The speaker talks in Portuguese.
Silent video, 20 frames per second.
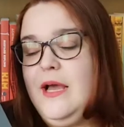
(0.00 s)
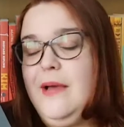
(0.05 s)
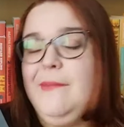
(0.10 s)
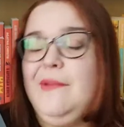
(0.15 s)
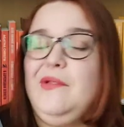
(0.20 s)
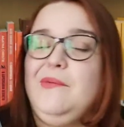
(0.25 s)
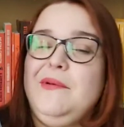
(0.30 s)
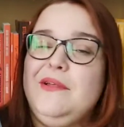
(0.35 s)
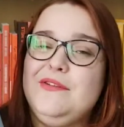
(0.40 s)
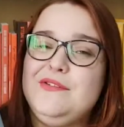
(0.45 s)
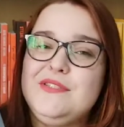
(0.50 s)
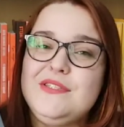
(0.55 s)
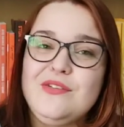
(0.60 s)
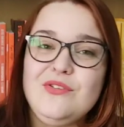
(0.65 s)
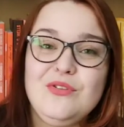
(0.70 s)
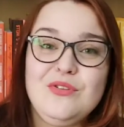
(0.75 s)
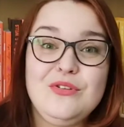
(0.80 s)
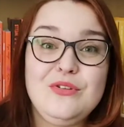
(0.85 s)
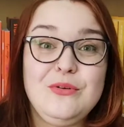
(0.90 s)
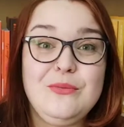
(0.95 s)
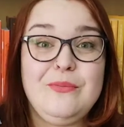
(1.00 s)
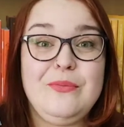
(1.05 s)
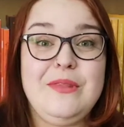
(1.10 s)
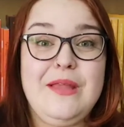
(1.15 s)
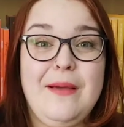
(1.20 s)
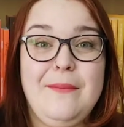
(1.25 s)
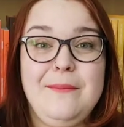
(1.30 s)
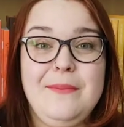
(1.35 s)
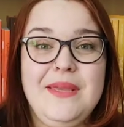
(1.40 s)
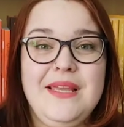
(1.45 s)
Pelo menos no,
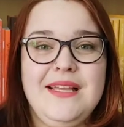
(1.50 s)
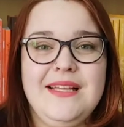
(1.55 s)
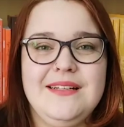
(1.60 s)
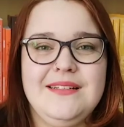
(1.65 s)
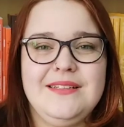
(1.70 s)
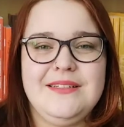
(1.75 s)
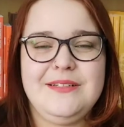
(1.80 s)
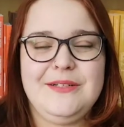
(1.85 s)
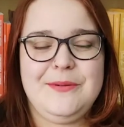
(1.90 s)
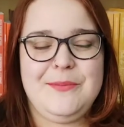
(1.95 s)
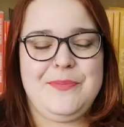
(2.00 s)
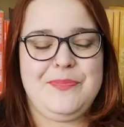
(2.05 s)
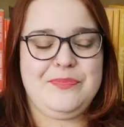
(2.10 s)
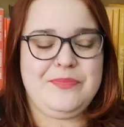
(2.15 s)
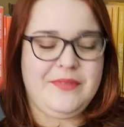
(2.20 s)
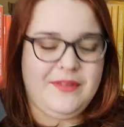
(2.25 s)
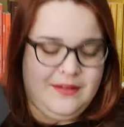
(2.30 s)
na minha